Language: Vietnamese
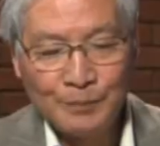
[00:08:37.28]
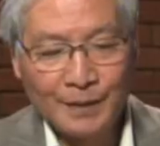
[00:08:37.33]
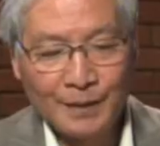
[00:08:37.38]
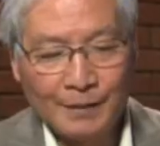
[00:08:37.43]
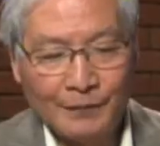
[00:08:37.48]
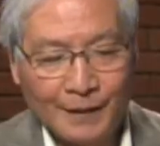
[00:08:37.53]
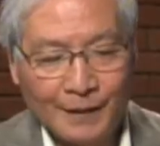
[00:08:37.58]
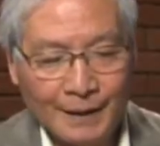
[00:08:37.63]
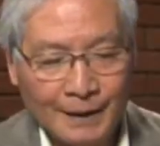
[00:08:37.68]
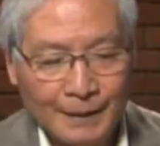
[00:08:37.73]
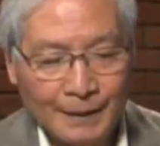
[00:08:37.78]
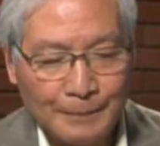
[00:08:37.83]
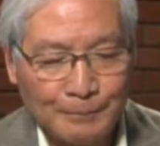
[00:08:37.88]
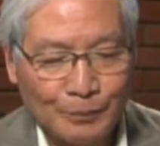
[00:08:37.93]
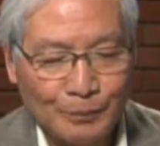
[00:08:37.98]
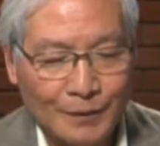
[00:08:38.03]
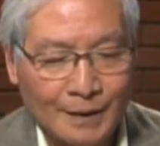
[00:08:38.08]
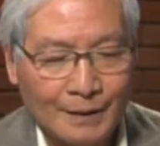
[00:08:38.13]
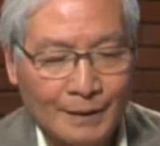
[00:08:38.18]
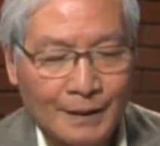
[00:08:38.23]
như vậy
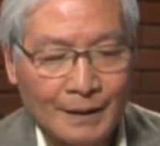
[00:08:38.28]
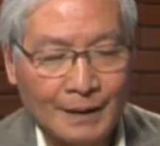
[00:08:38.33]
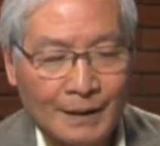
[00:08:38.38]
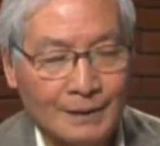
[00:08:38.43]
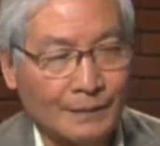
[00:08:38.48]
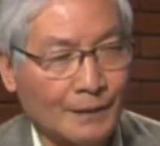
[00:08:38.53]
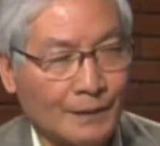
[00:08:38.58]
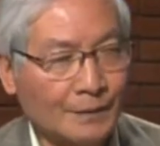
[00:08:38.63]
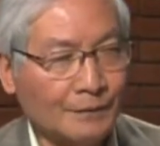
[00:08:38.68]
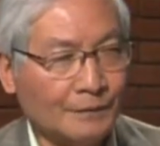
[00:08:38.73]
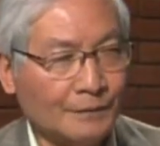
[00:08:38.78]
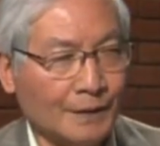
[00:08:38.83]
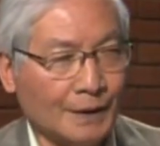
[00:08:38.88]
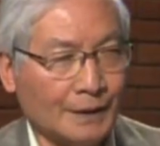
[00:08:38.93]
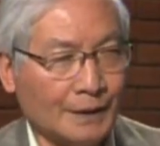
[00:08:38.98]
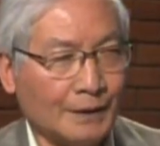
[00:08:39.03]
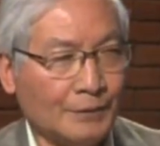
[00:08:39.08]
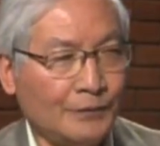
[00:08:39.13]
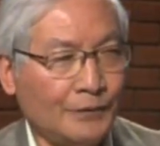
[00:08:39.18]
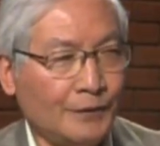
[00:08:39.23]
đó là nói
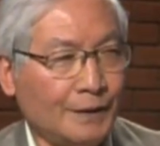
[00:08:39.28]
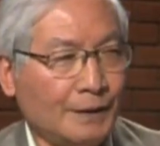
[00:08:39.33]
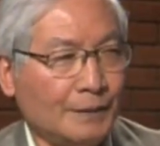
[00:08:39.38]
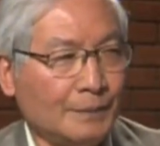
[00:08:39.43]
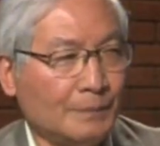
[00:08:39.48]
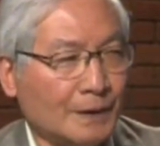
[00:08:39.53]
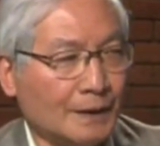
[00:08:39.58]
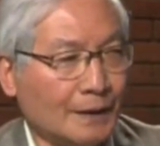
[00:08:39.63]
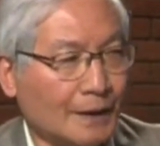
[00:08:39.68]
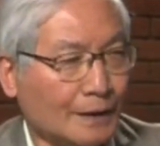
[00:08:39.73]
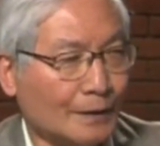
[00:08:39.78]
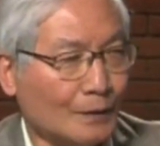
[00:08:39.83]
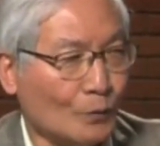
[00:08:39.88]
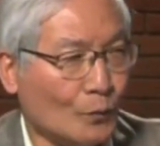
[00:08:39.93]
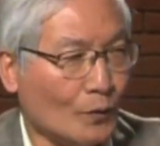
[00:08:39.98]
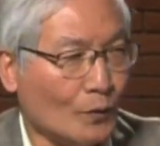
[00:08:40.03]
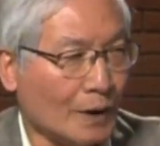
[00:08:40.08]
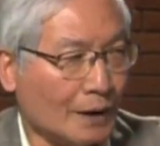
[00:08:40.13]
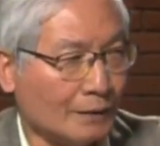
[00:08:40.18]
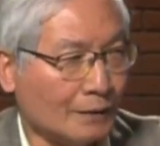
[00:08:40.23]
về cái phía mà đảng
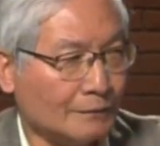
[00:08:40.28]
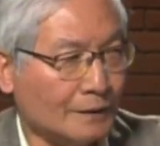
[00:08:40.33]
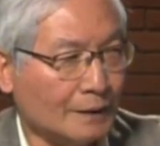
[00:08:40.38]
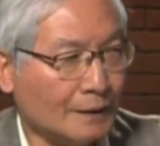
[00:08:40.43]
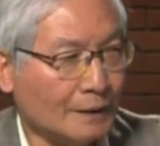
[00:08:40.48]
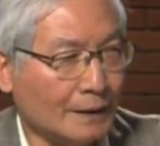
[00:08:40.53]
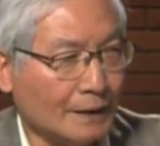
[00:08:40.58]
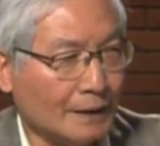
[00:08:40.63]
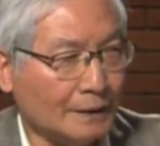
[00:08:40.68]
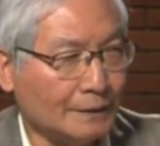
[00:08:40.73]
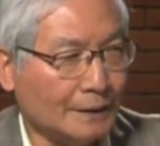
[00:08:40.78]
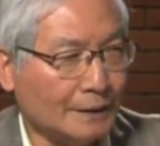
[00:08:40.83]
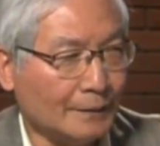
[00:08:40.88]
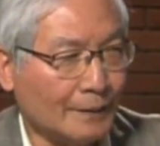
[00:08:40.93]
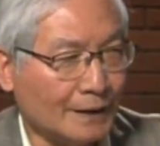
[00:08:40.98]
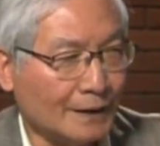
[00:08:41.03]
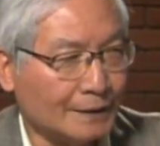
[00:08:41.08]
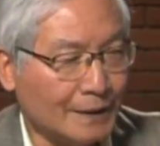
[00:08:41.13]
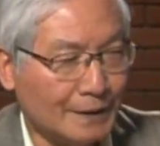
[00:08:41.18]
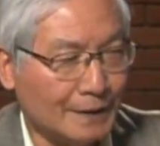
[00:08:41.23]
cộng hòa với lại Tea
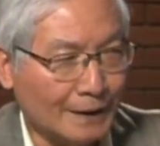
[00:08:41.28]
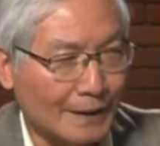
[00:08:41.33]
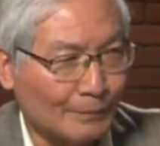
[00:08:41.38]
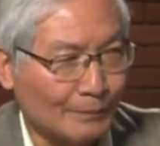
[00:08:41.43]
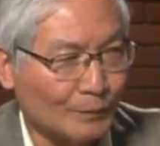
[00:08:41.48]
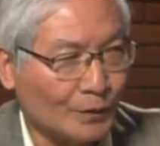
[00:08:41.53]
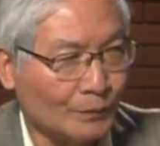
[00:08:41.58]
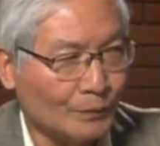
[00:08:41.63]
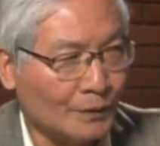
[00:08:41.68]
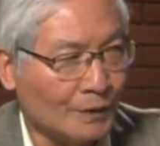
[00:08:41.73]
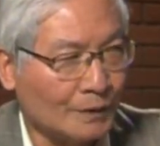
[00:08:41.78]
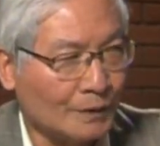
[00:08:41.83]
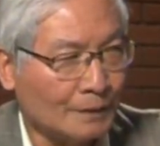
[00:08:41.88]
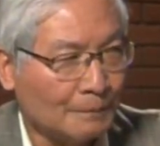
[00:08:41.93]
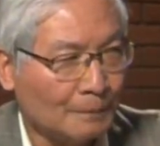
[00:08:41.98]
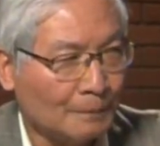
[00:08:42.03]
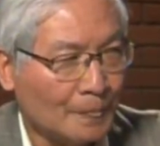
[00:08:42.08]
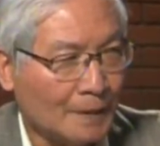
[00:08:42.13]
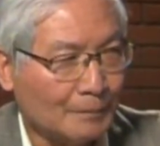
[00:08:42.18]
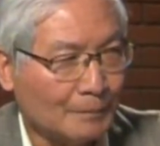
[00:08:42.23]
Party nằm trong đó
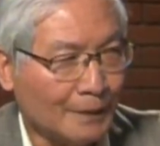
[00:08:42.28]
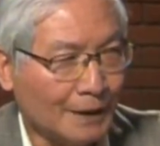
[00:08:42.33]
yeah. Dạ.